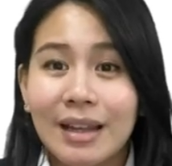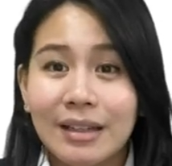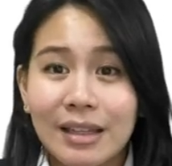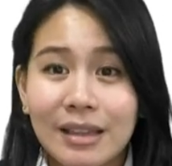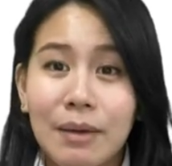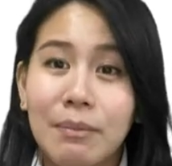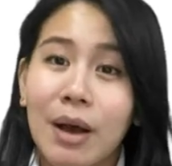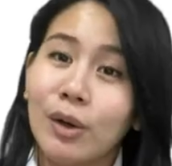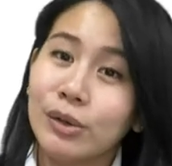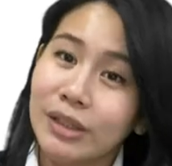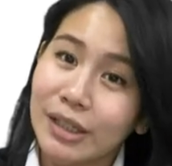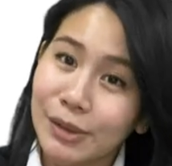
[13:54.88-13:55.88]
dan kita
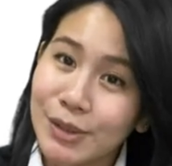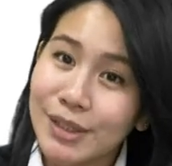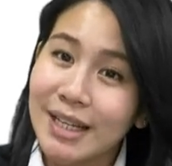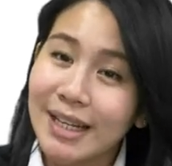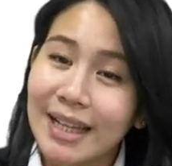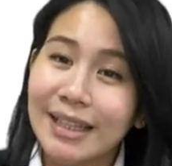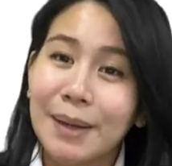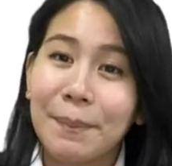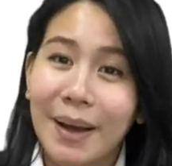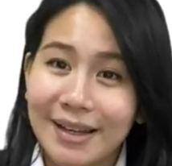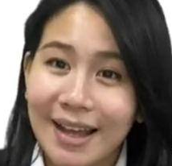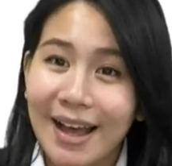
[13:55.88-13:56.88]
mau terus dekat
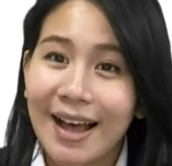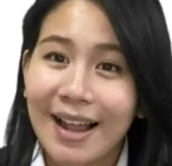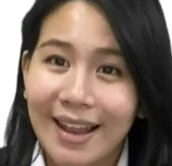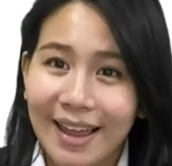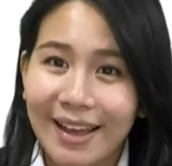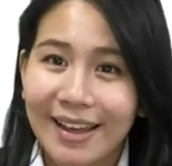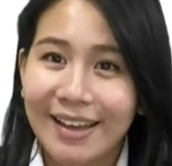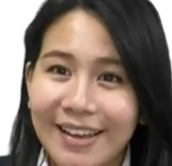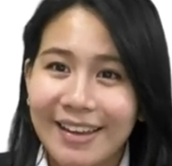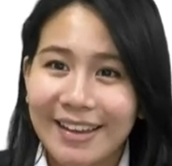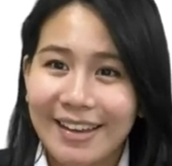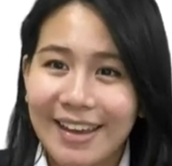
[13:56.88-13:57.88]
kepada Allah
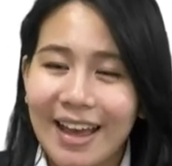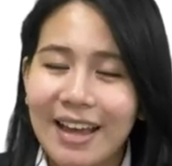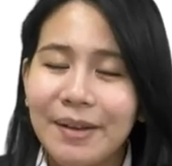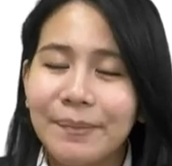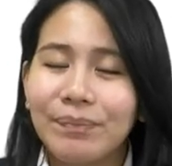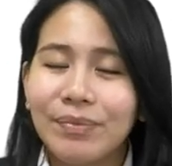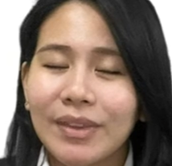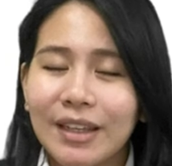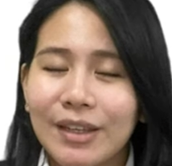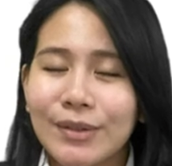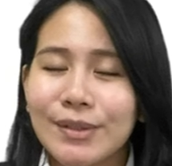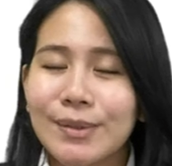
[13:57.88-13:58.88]
ya
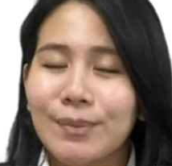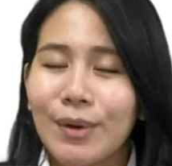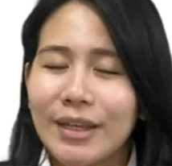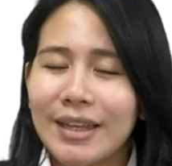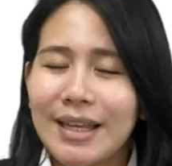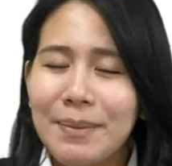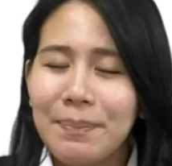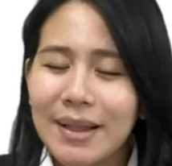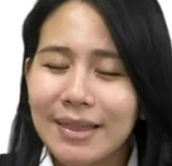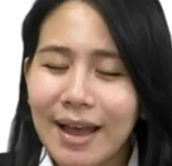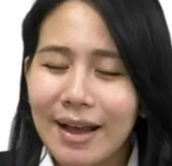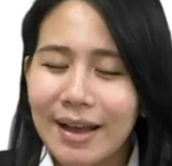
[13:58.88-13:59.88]
yuk semuanya
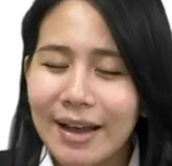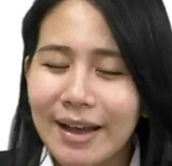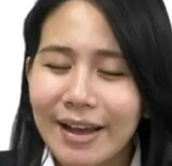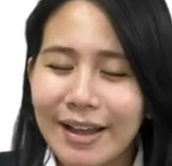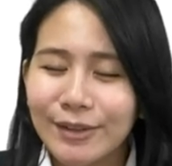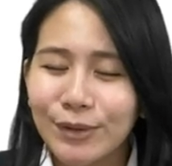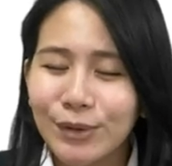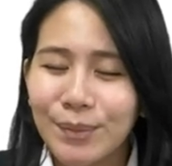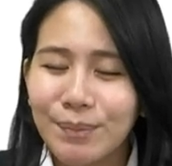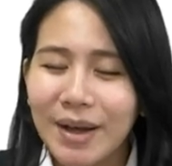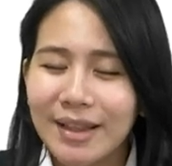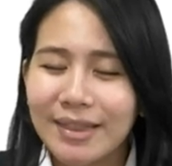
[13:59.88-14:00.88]
lipat tangan
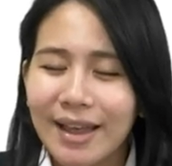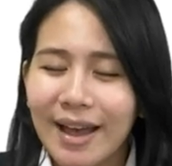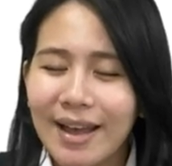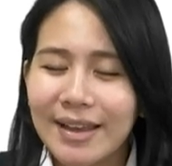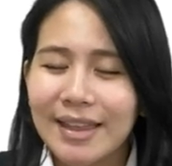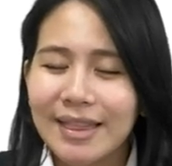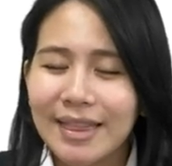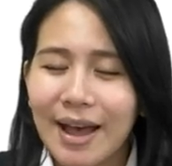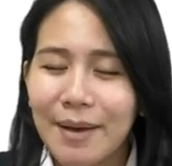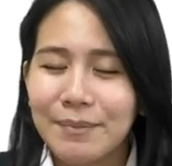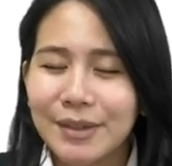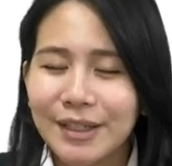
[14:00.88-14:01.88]
tutup mata
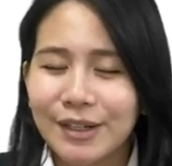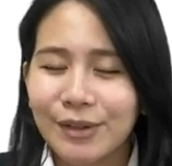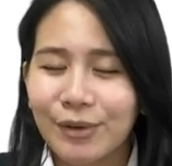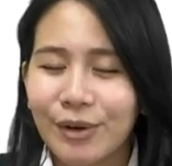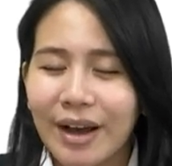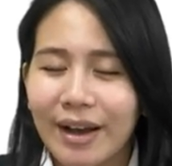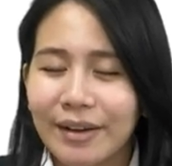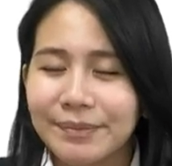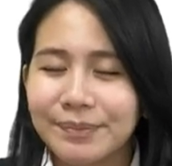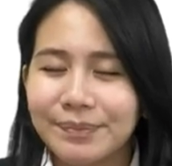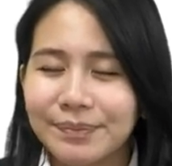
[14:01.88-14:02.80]
kita berdoa